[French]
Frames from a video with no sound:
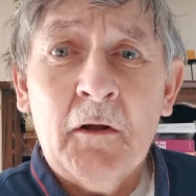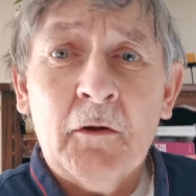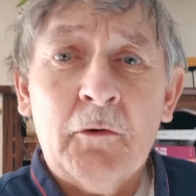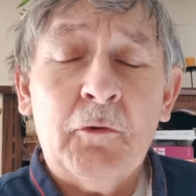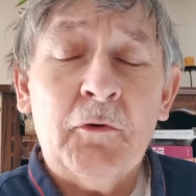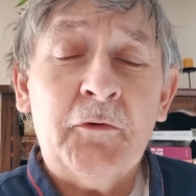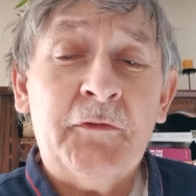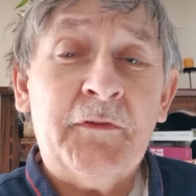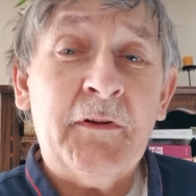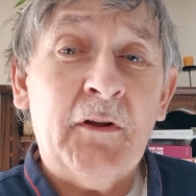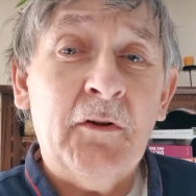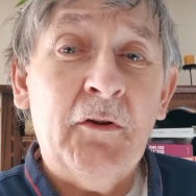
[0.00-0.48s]

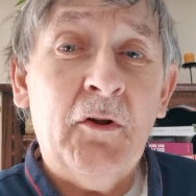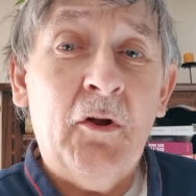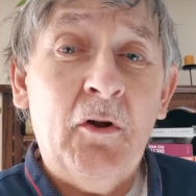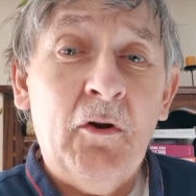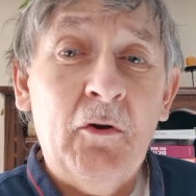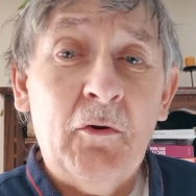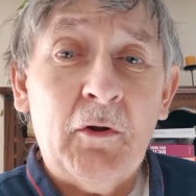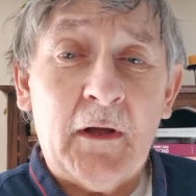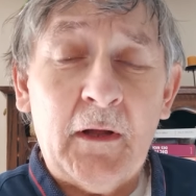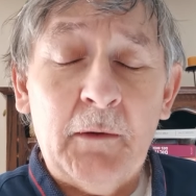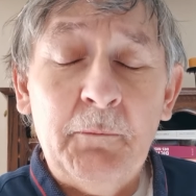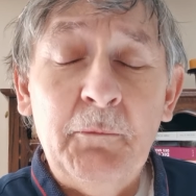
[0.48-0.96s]

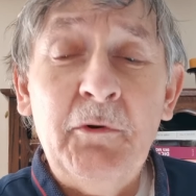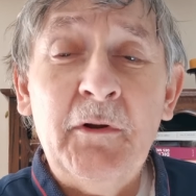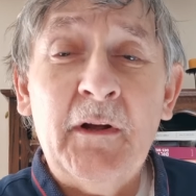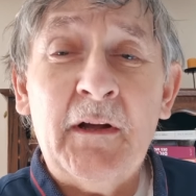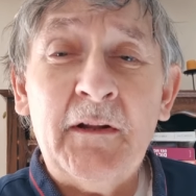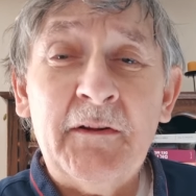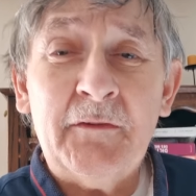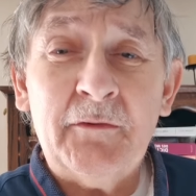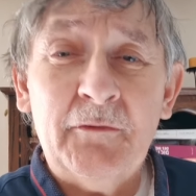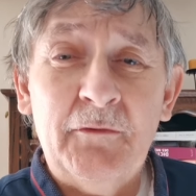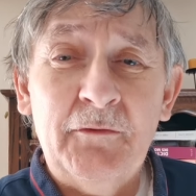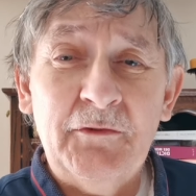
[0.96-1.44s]
Concernant la
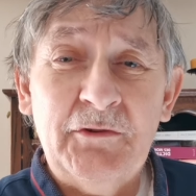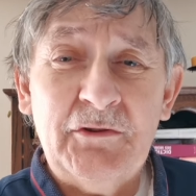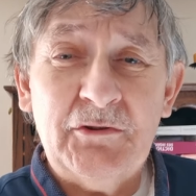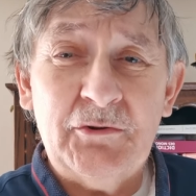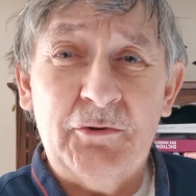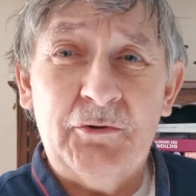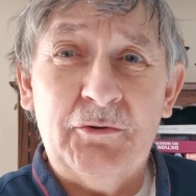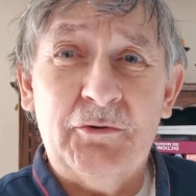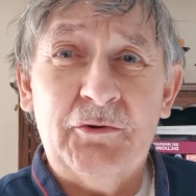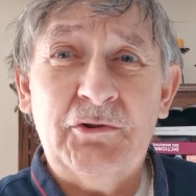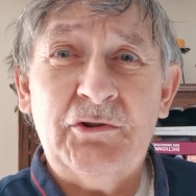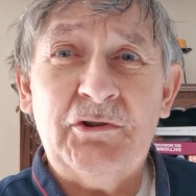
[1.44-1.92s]
rémunération
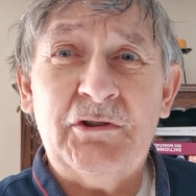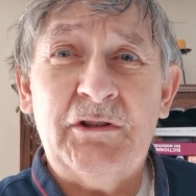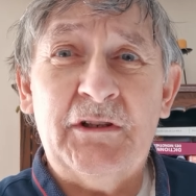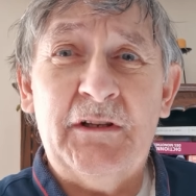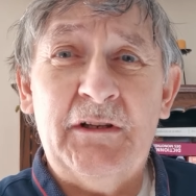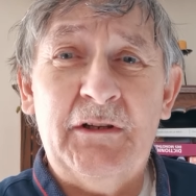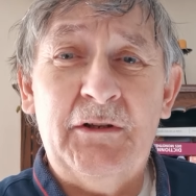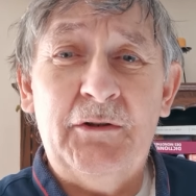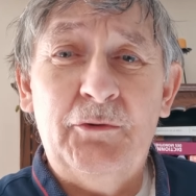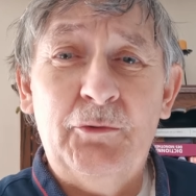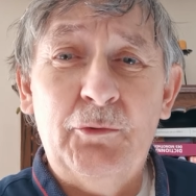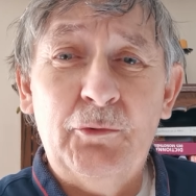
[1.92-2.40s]

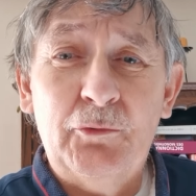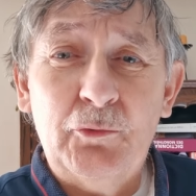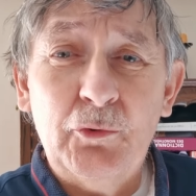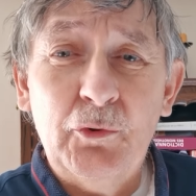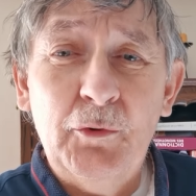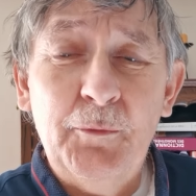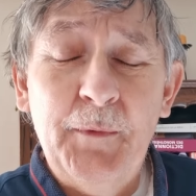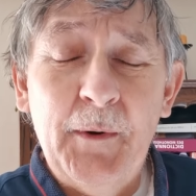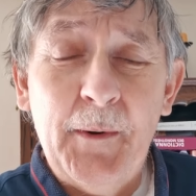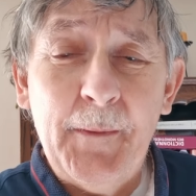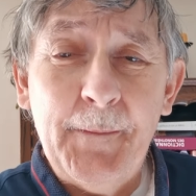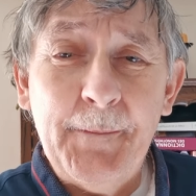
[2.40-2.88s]
chez
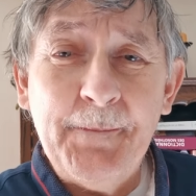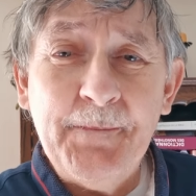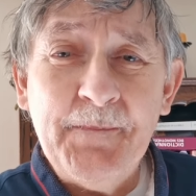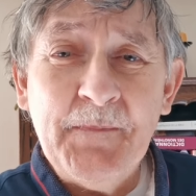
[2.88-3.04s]
YouTube,